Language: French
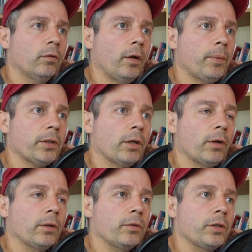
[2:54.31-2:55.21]
On va partir
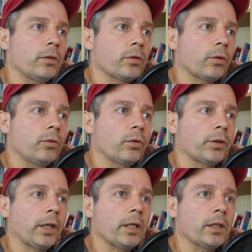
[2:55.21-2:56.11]
voilà, de cette structure
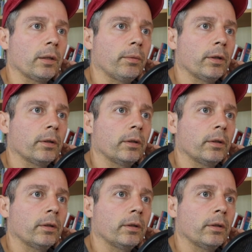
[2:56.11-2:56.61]
très simple